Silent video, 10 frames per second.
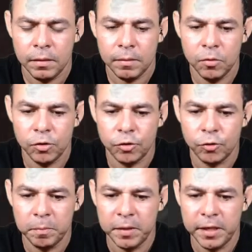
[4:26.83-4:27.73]

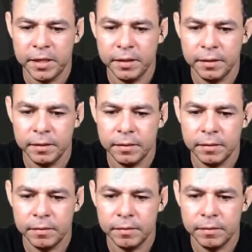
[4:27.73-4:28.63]
Muito bem.
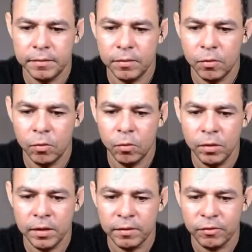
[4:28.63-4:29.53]

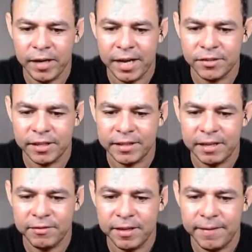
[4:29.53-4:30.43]
Olha, o cara já
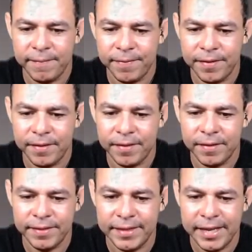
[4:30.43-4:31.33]
tava
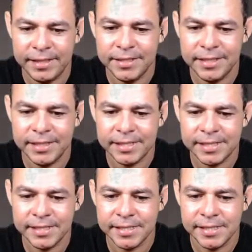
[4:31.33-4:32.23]
na
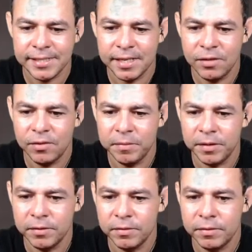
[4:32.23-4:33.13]
direção, amigo.